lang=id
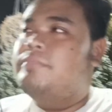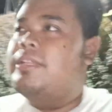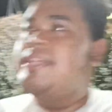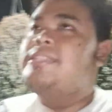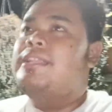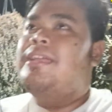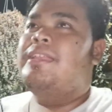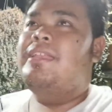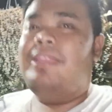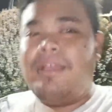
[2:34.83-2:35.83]
Bergeser
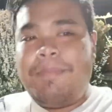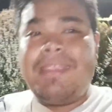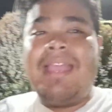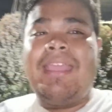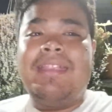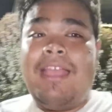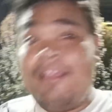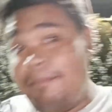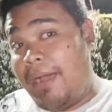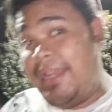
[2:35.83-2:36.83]
lagi ke penyakit
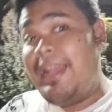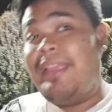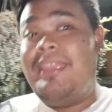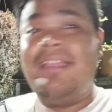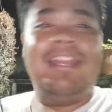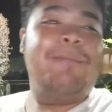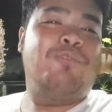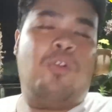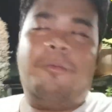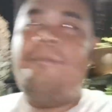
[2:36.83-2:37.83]
ya, kembali lagi ke
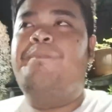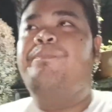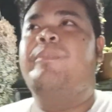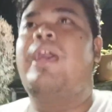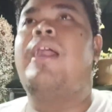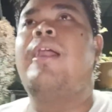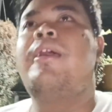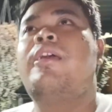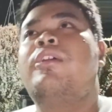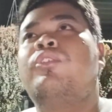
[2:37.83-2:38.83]
laptop. Nah,
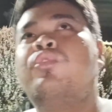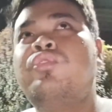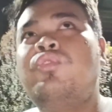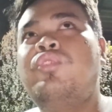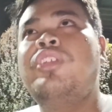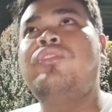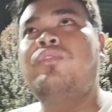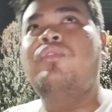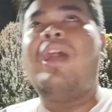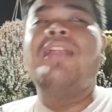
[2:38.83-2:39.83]
kutu
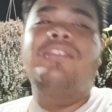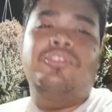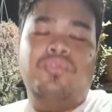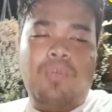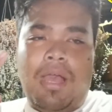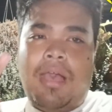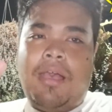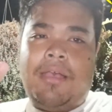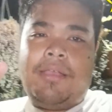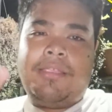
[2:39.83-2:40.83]
itu ada dua,
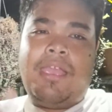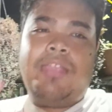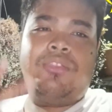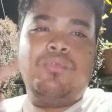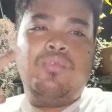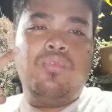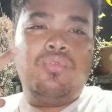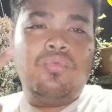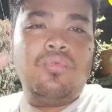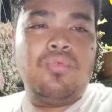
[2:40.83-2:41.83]
yaitu
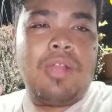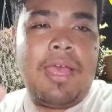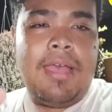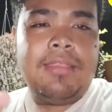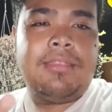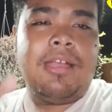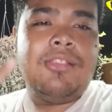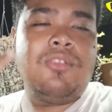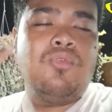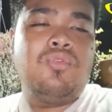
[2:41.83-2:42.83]
kutu kura
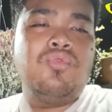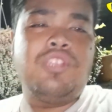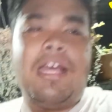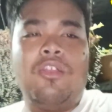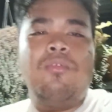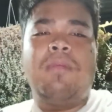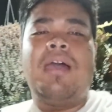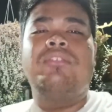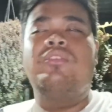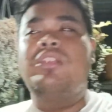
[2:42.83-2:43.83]
dan kutu jarum
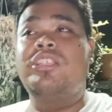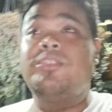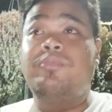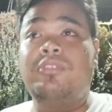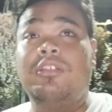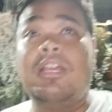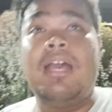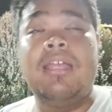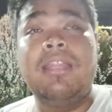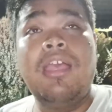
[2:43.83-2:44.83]
atau yang disebut
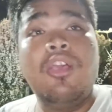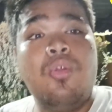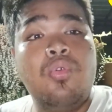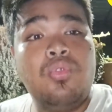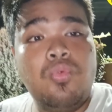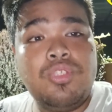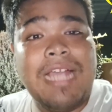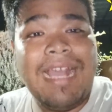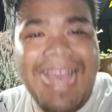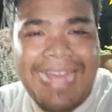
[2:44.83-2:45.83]
dengan kutu
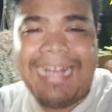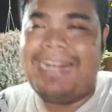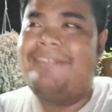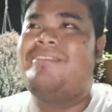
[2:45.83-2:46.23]
jangkar.